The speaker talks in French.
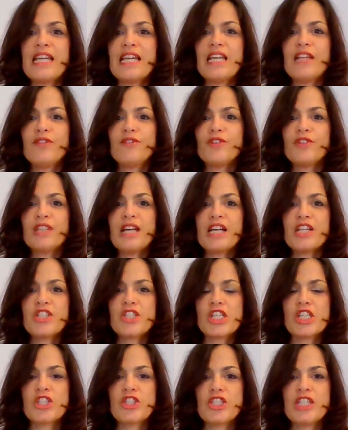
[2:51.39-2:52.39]
il faudra
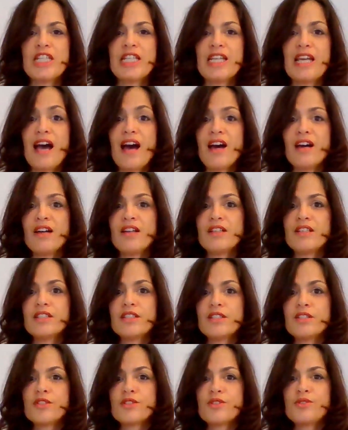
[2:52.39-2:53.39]
chercher à
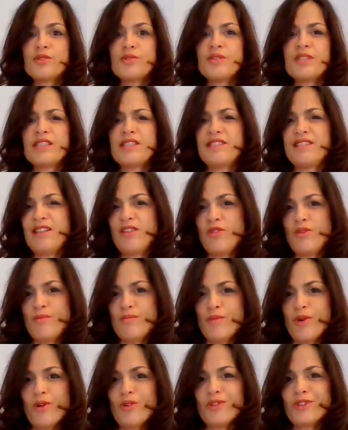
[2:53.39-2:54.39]
susciter le
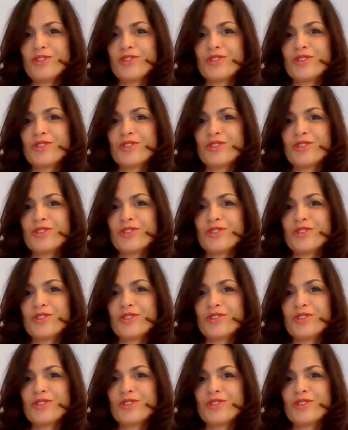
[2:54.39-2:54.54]
manque,